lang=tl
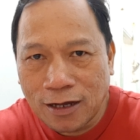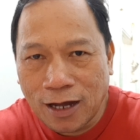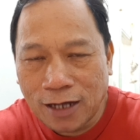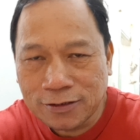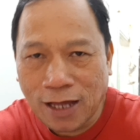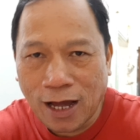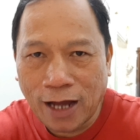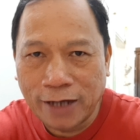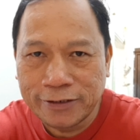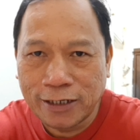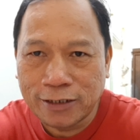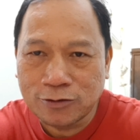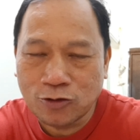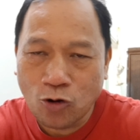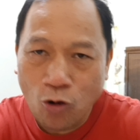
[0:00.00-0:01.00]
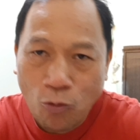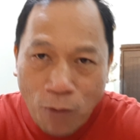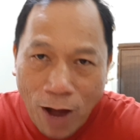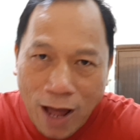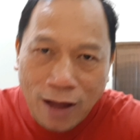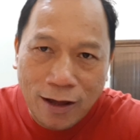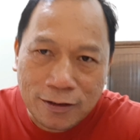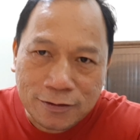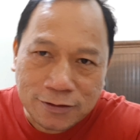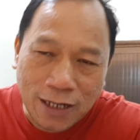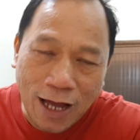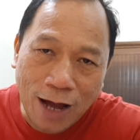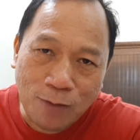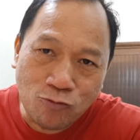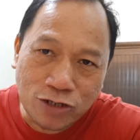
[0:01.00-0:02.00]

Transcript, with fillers: at ang kanyang tropa sa